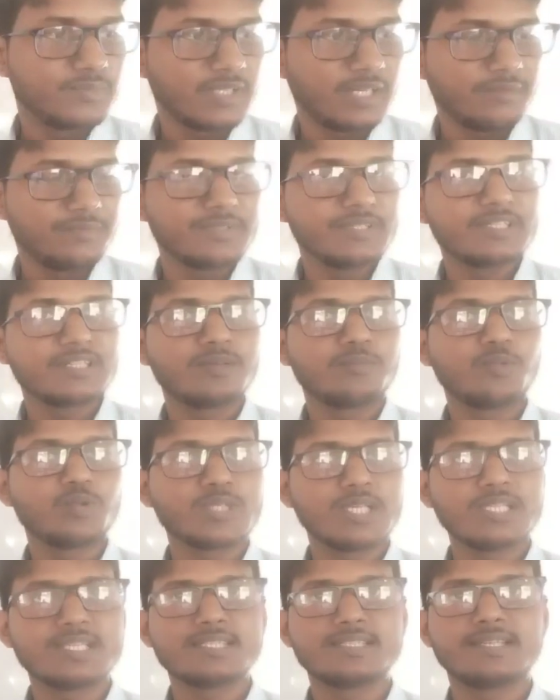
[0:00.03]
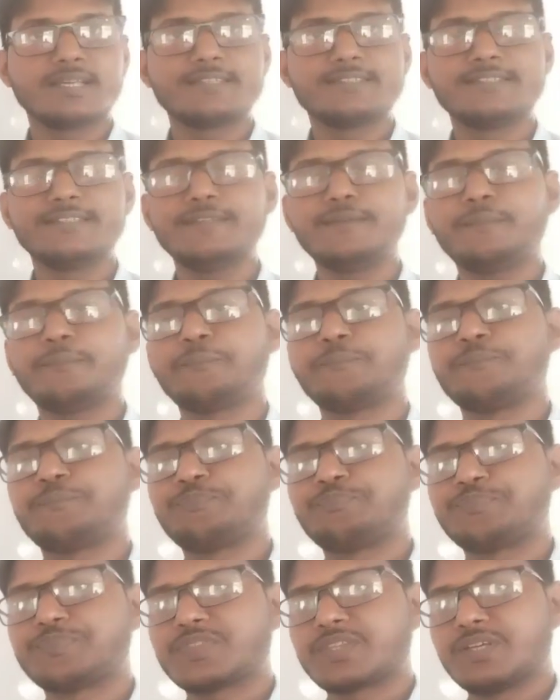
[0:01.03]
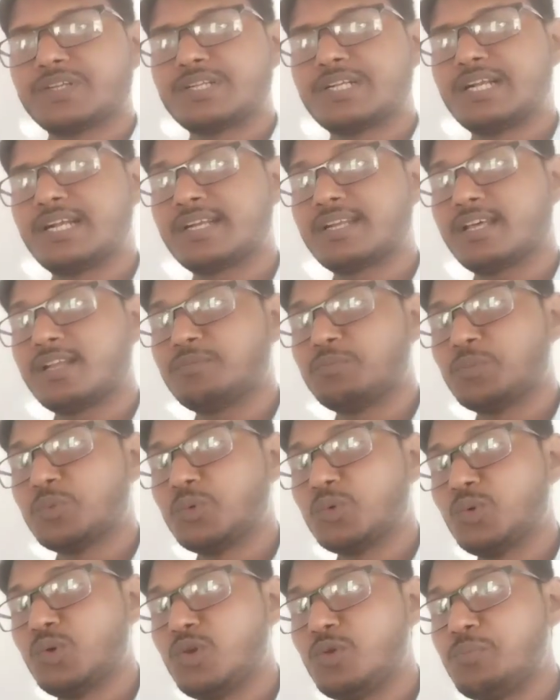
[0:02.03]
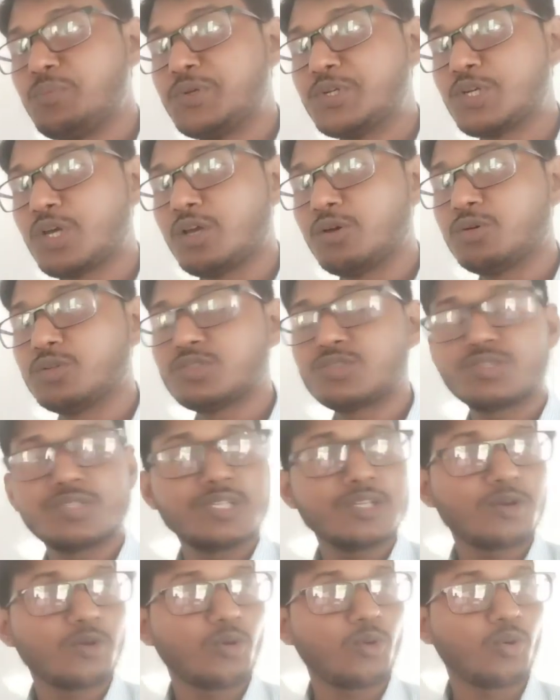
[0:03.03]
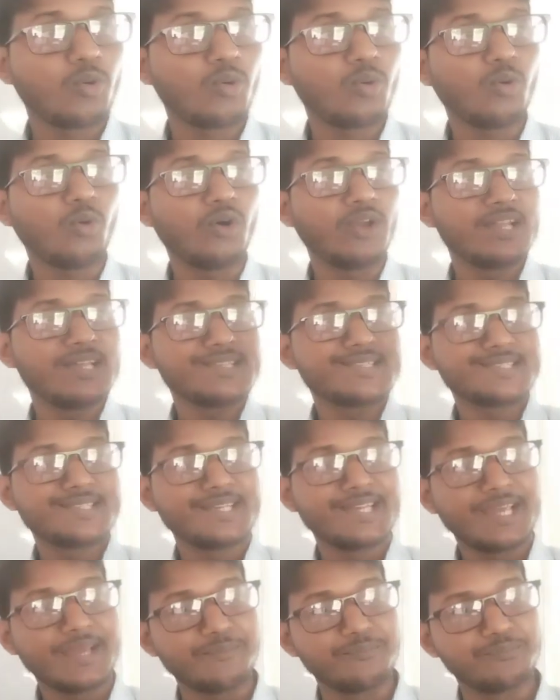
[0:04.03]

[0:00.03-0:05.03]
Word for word: আমি যেটা বোঝাতে চাইছি সেটার মূল বিষয় হচ্ছে কলেজ নেম